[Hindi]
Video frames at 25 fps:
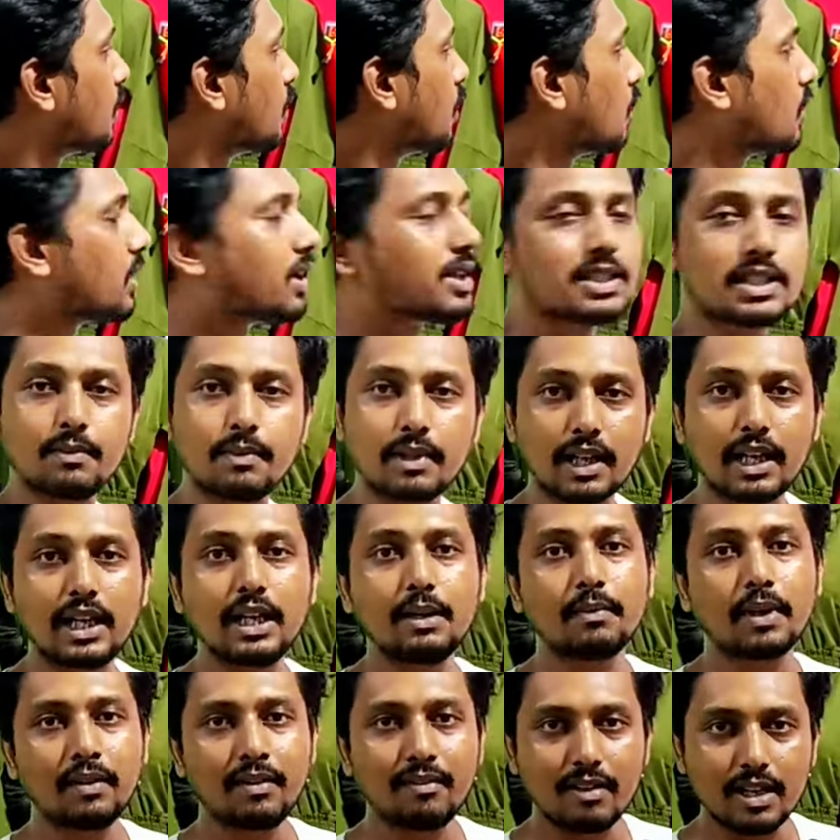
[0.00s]
तो कस्टमर का
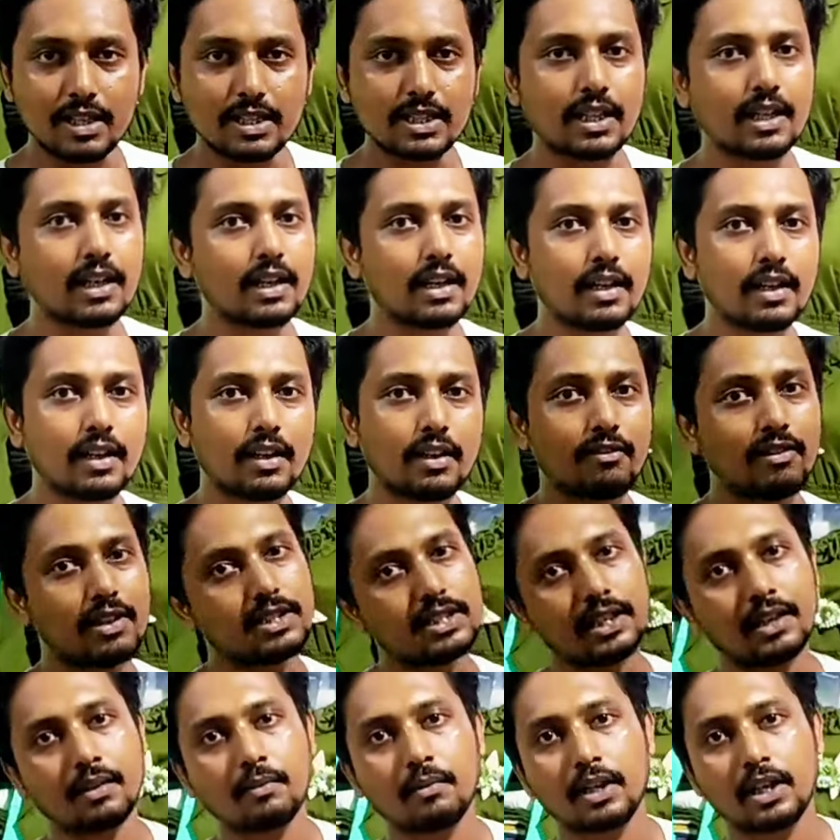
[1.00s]
डिमांड भी वैसा रहेगा
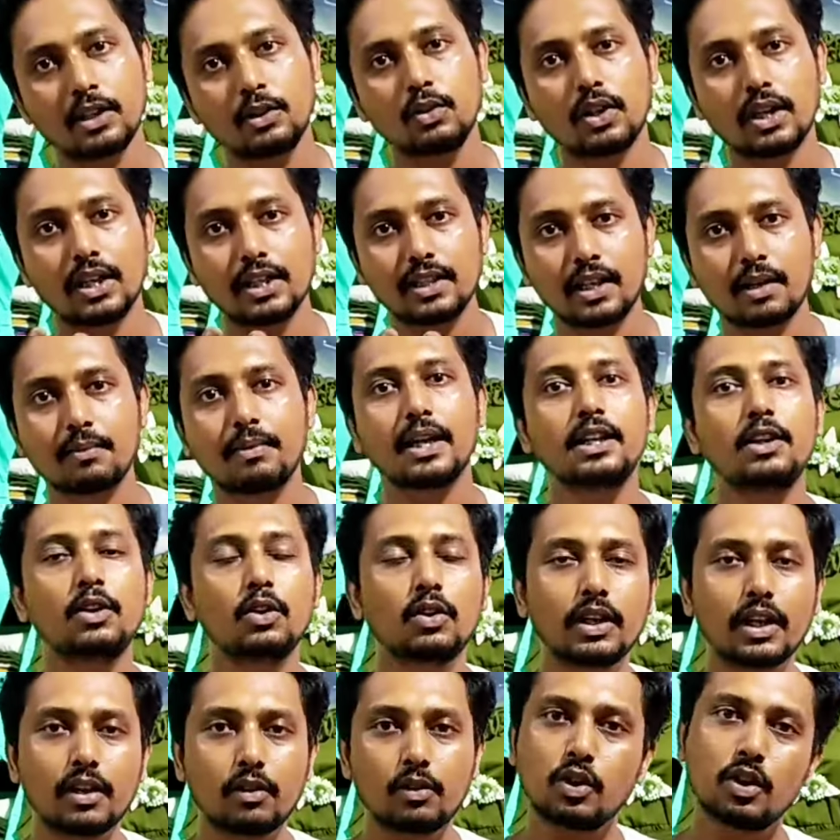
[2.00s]
वैसे हमारे दुकानदार भाई
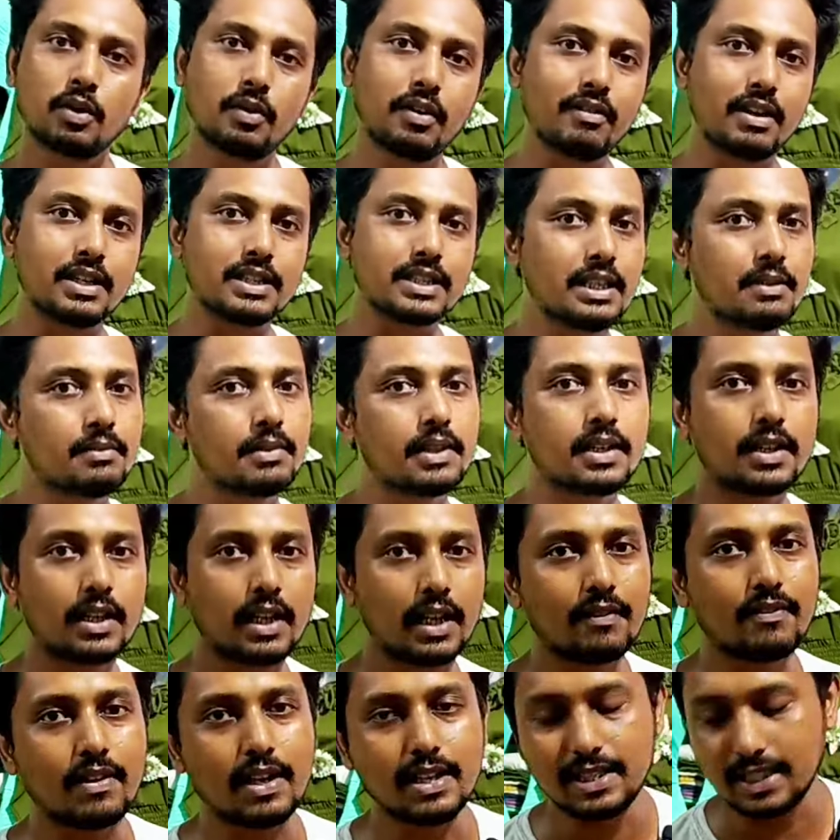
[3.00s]
लोग हैं उनको भी वैसे डिमांड
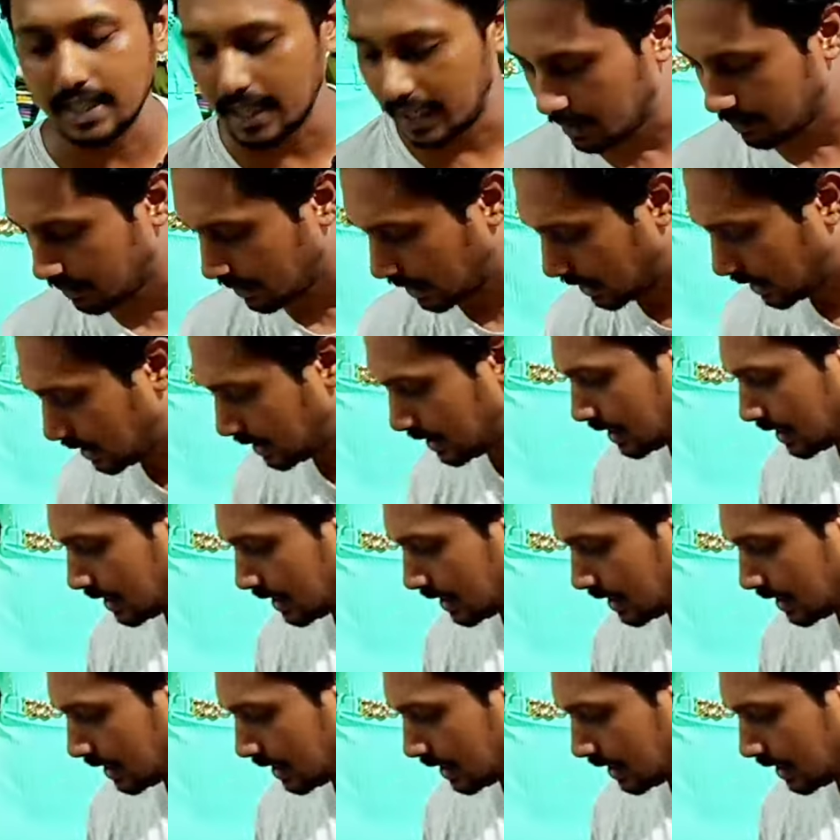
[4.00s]
रहेगा फैंसी आइटम का